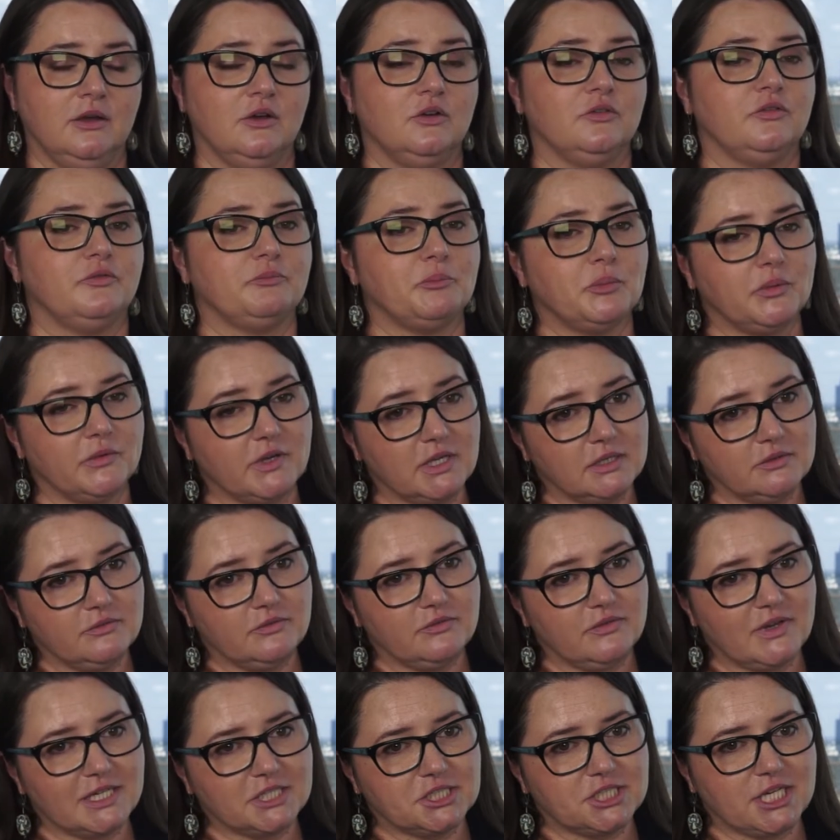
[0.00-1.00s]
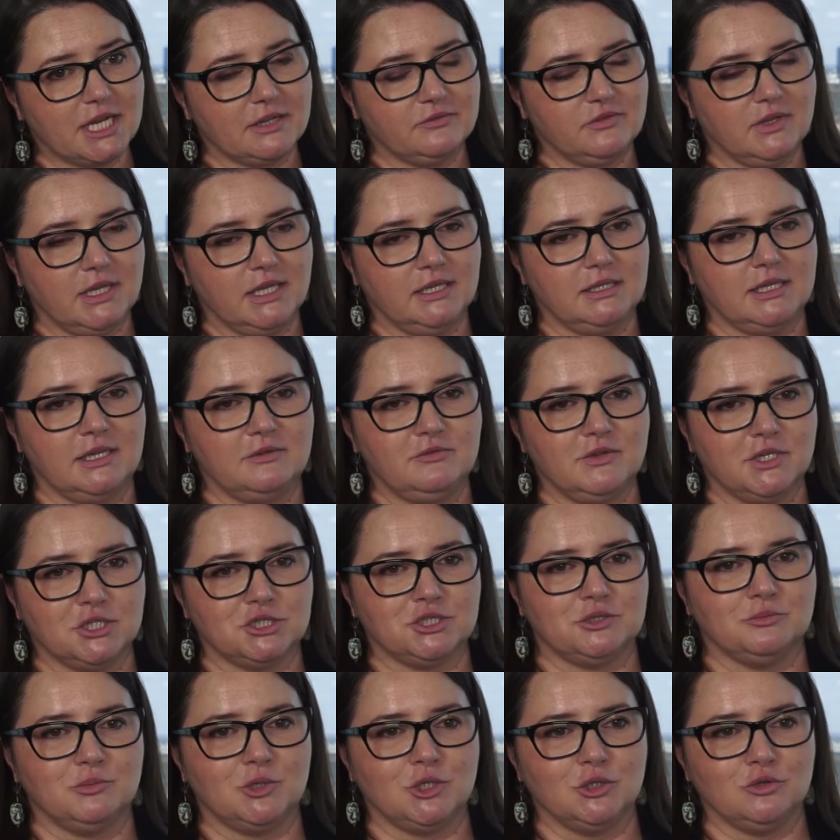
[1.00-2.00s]
W, Warszawie,
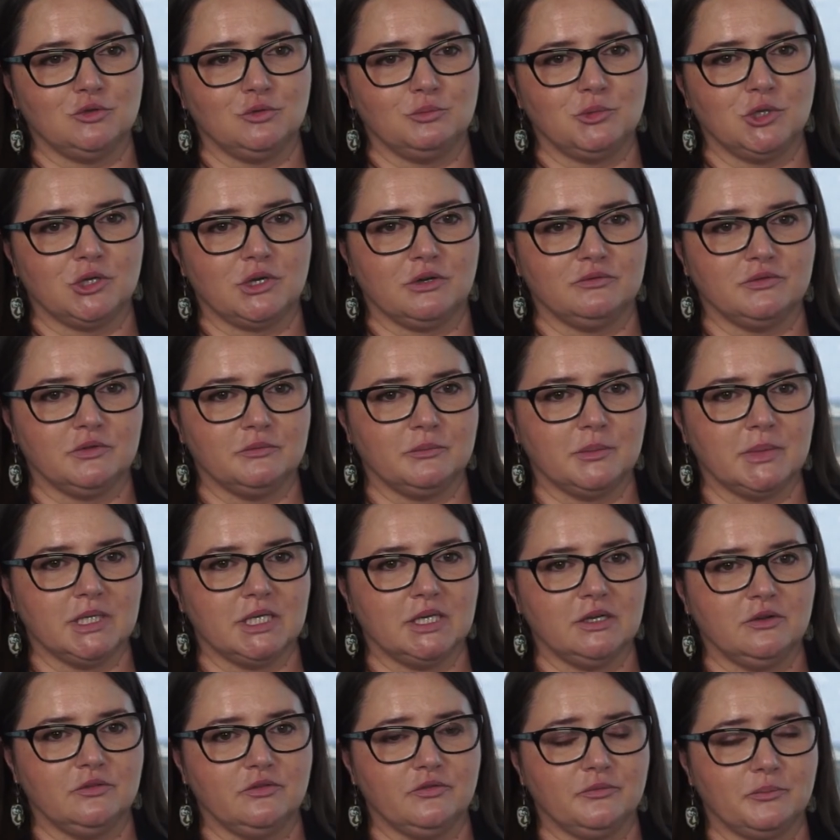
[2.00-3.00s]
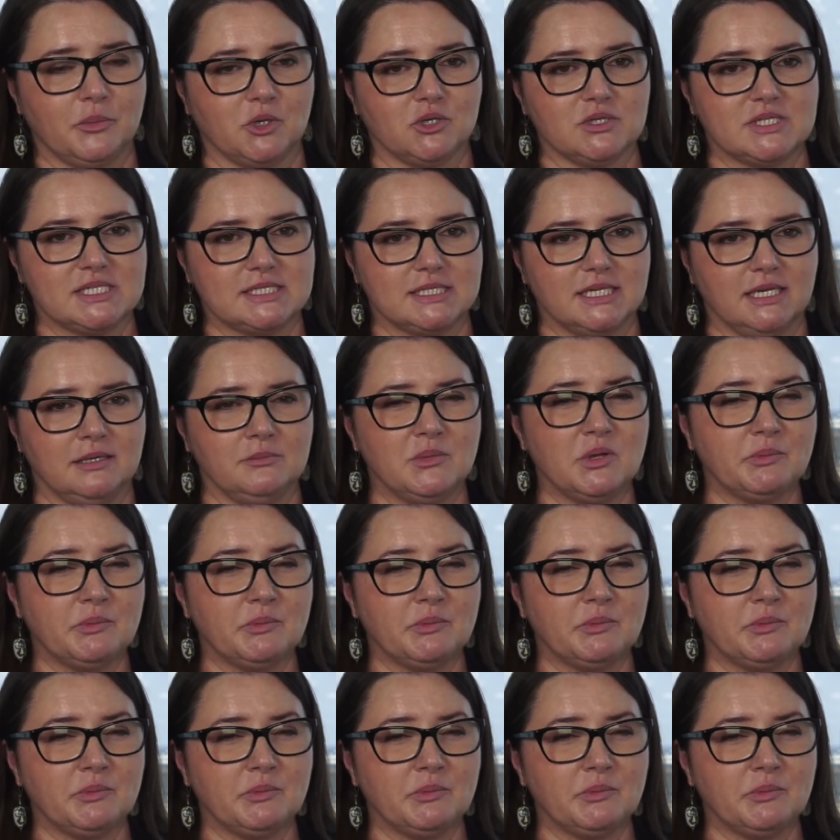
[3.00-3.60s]
największym rynku biurowym w Polsce,